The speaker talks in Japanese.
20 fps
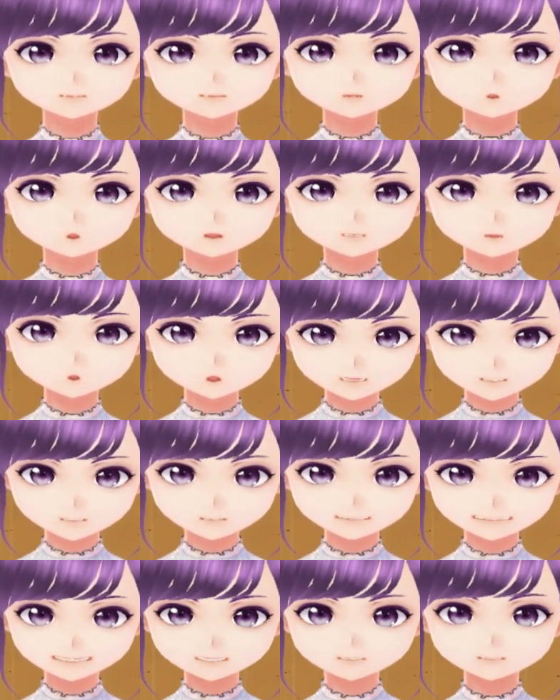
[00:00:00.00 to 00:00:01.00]
思っ
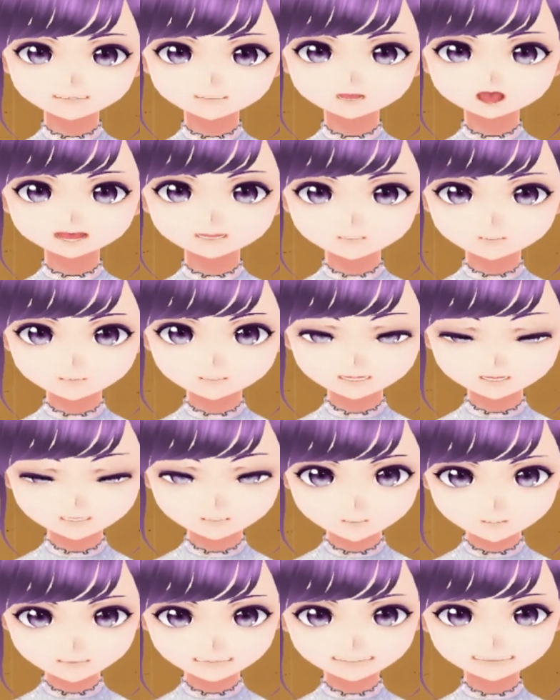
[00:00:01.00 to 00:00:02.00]
てしまった
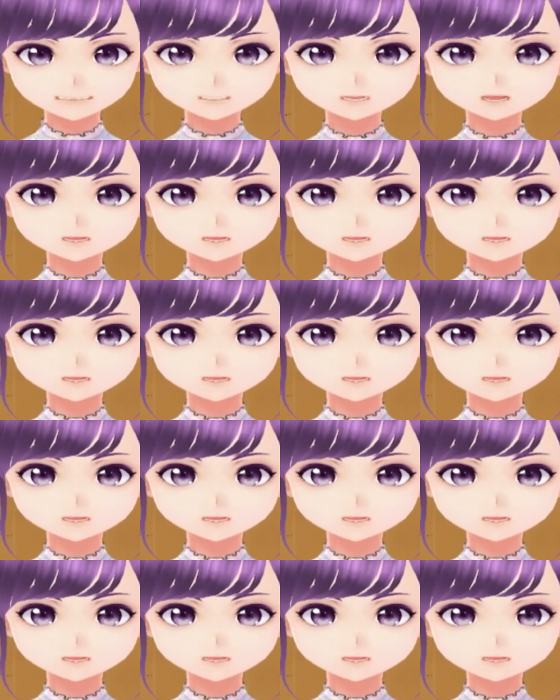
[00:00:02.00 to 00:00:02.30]
んです。